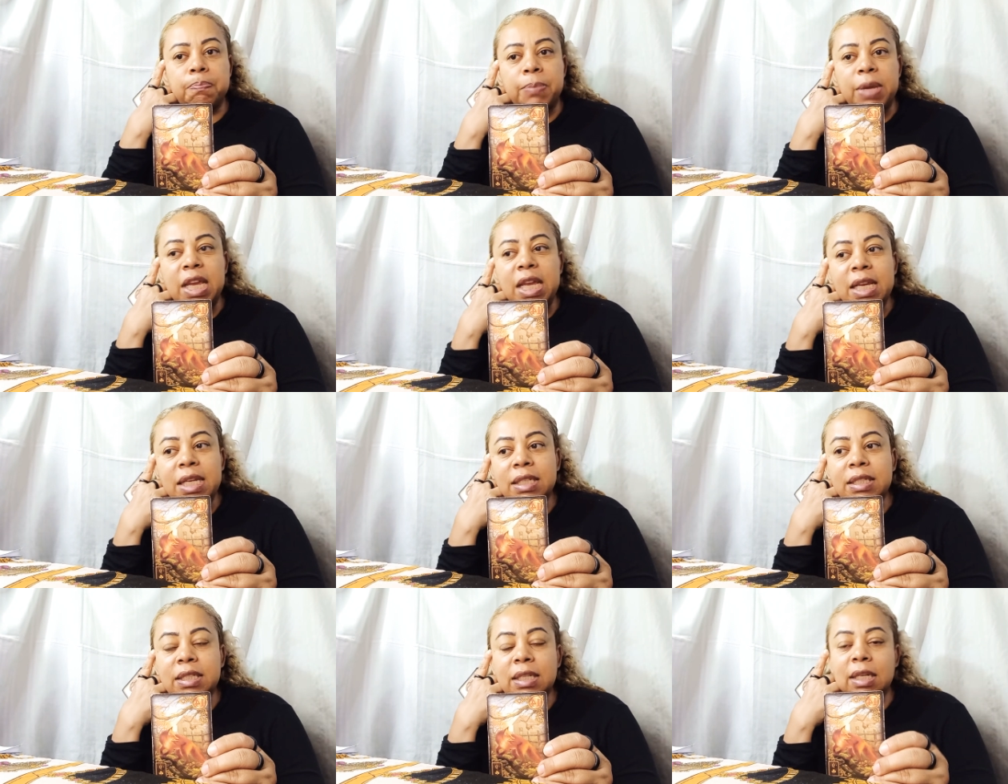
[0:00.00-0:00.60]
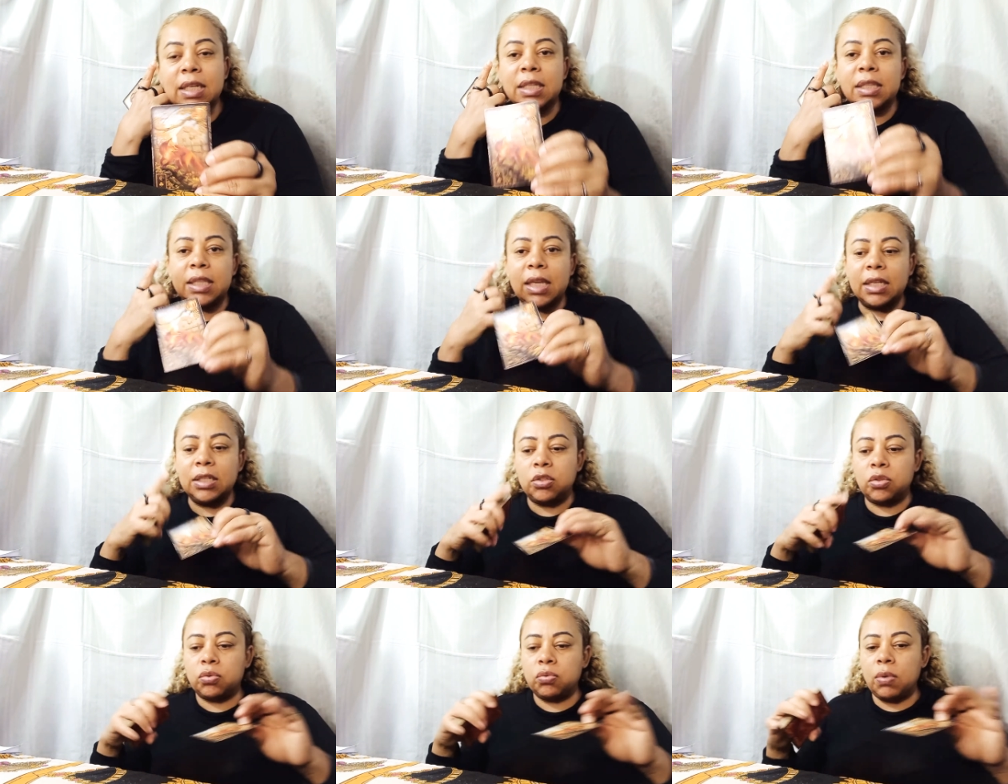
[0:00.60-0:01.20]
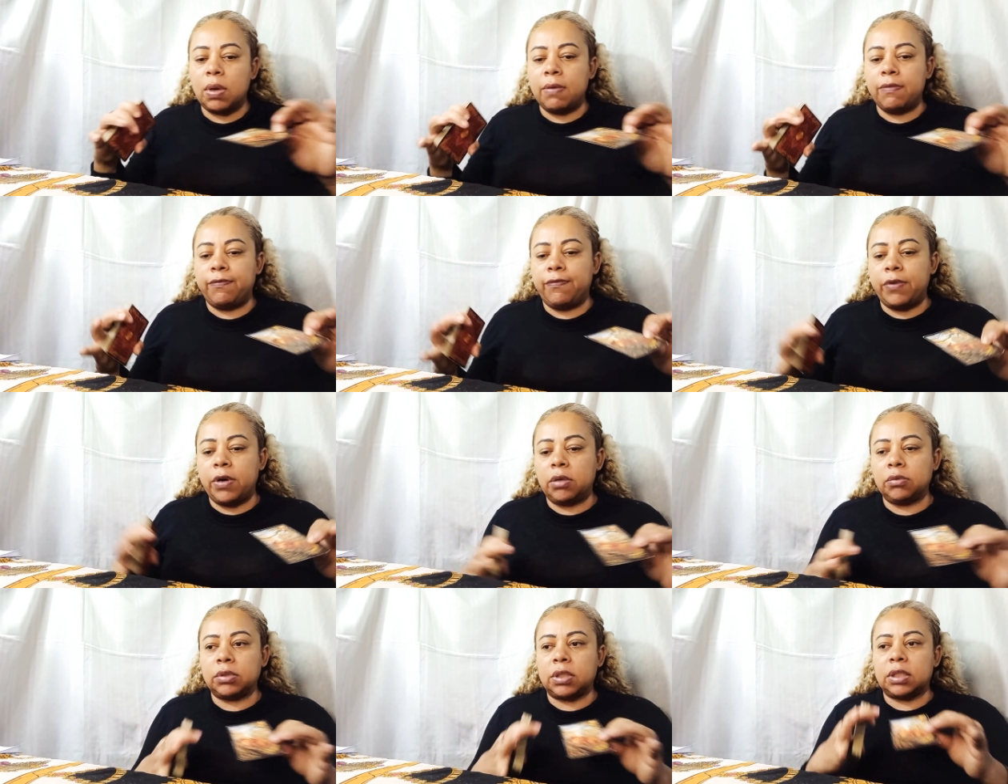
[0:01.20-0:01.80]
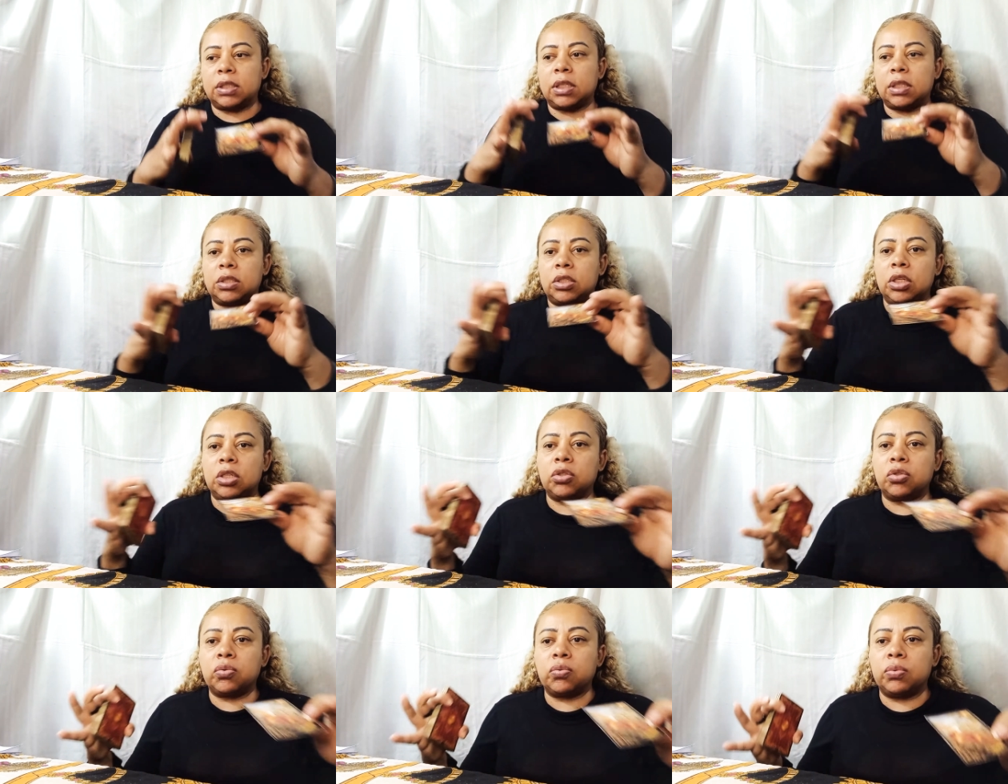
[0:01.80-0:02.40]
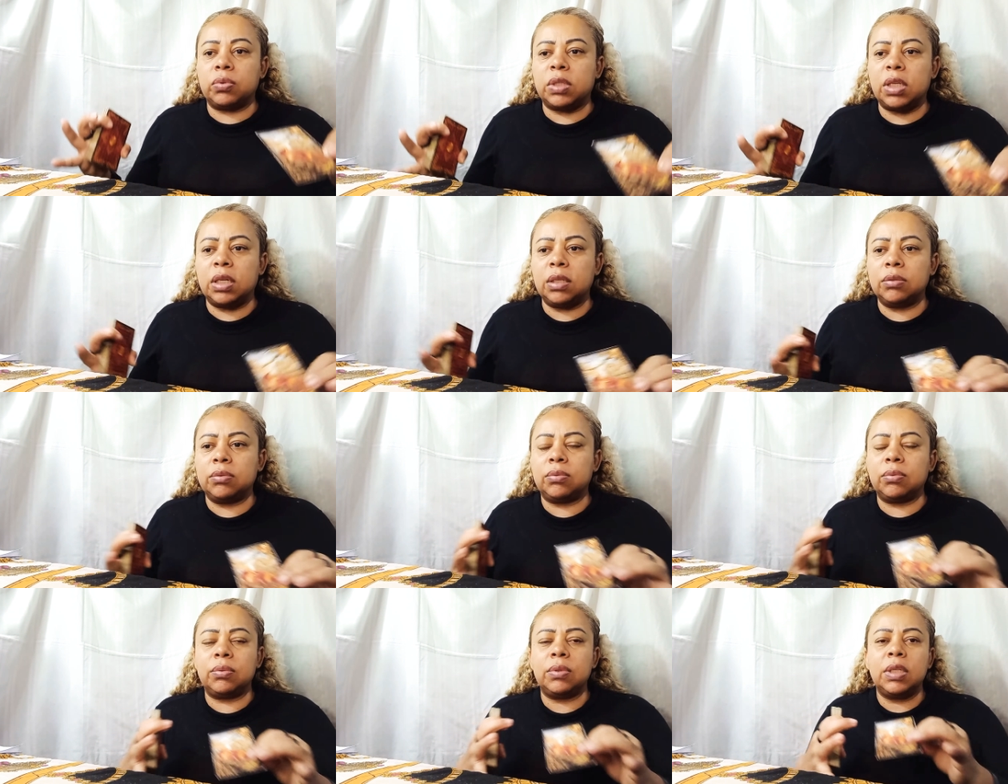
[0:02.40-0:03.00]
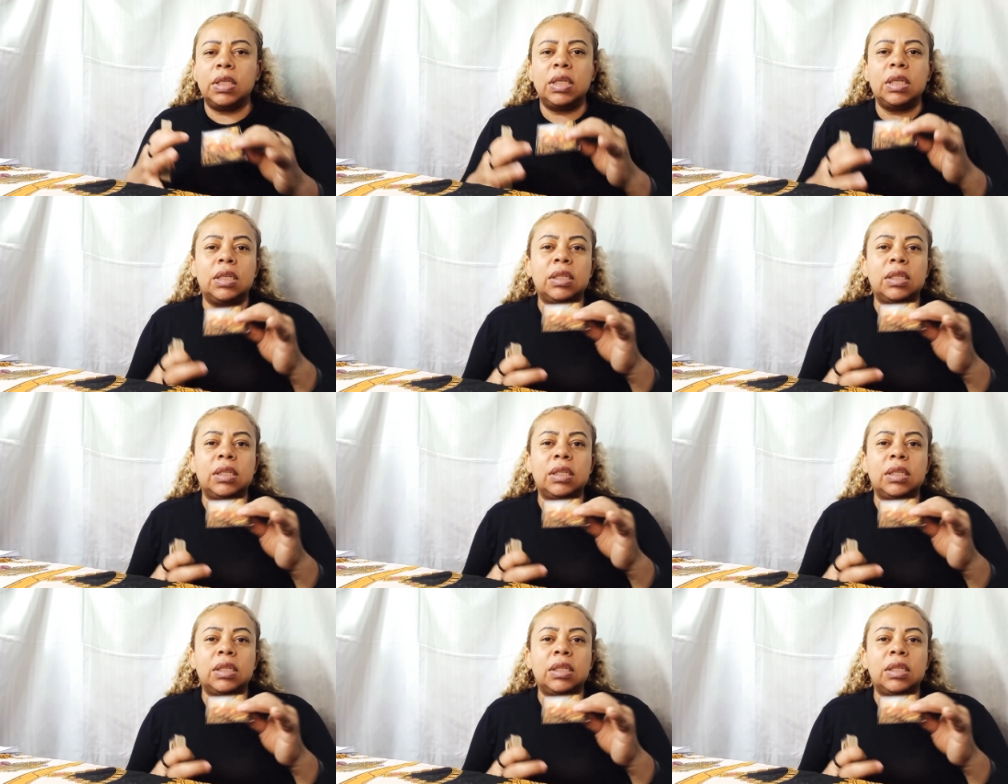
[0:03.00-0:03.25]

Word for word: pensa que está em sua volta, está te ajudando,